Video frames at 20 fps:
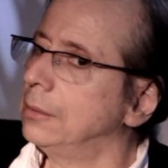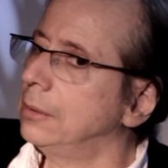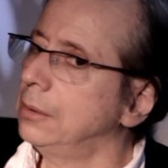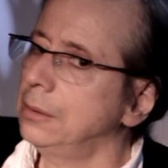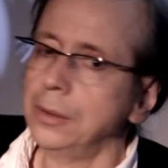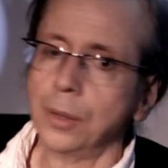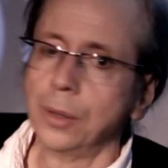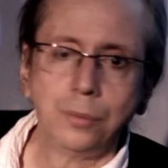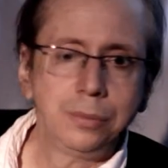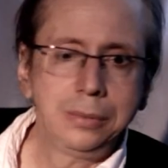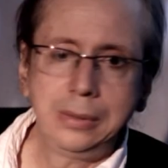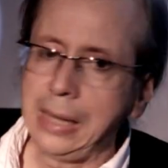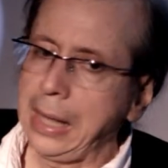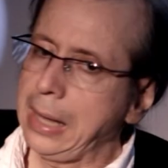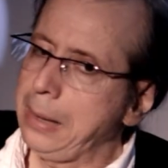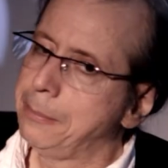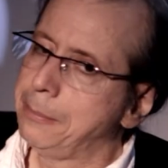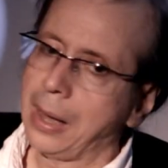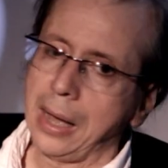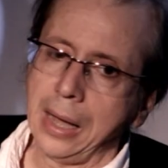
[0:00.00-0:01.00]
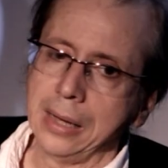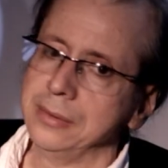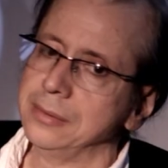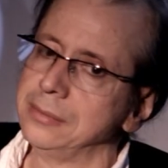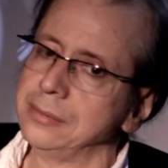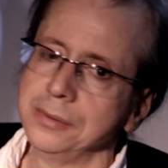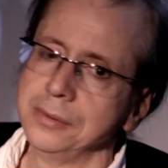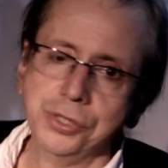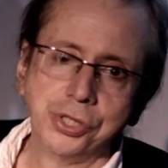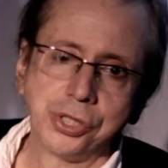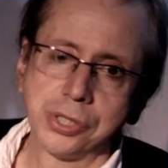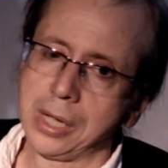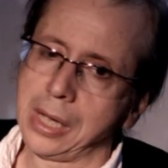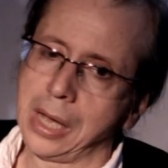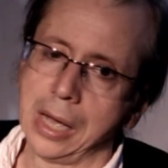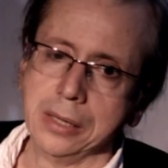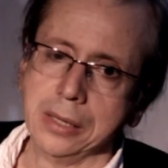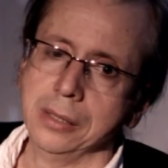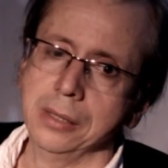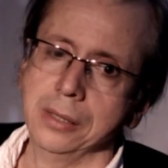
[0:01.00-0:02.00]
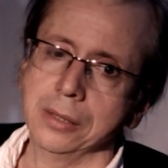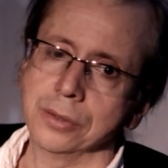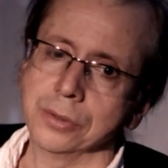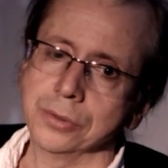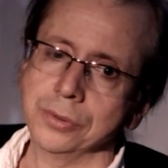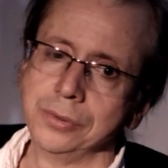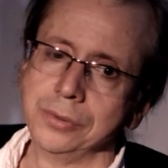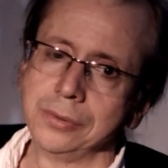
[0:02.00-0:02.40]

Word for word: não tem mais Sky